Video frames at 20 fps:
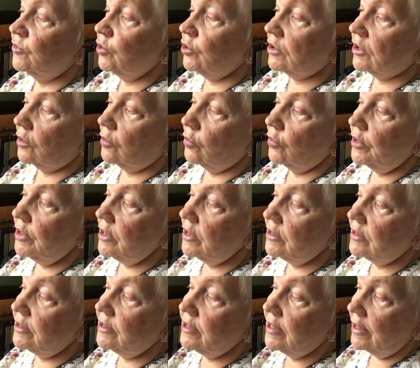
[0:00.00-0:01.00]
вот такое
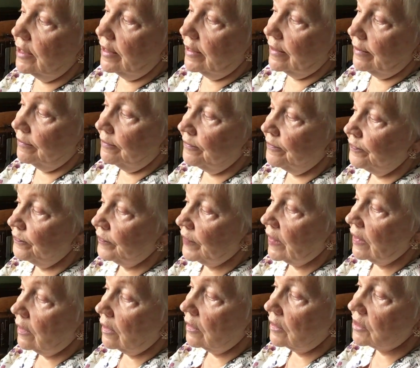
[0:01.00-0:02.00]
изделие.
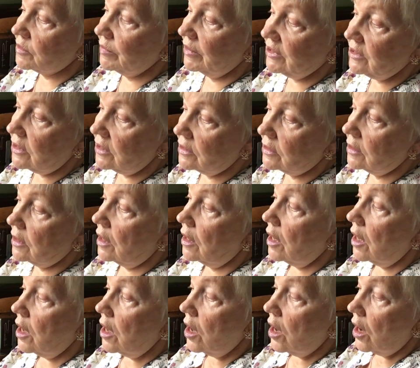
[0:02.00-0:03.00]
Смотрите,
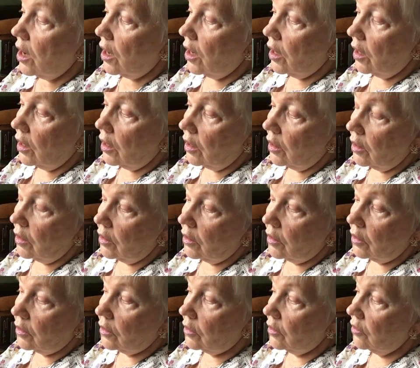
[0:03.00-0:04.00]
а,
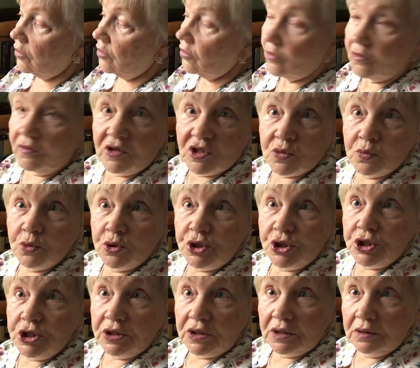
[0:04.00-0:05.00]
ваш
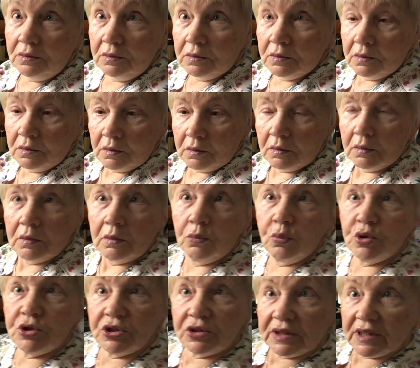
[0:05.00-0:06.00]
мужчина
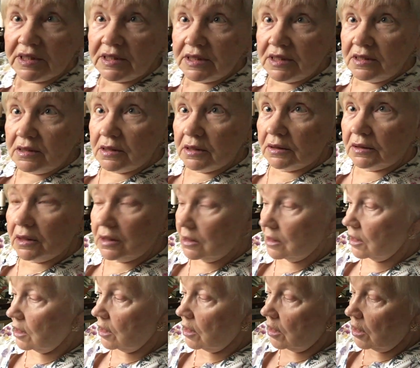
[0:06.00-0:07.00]
будет носить это
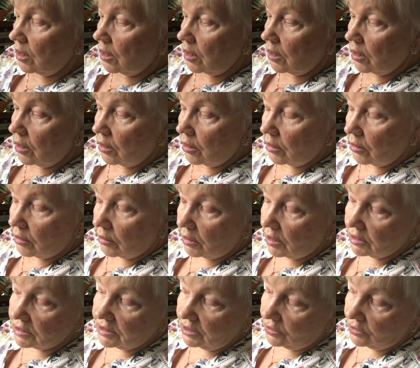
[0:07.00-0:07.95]
как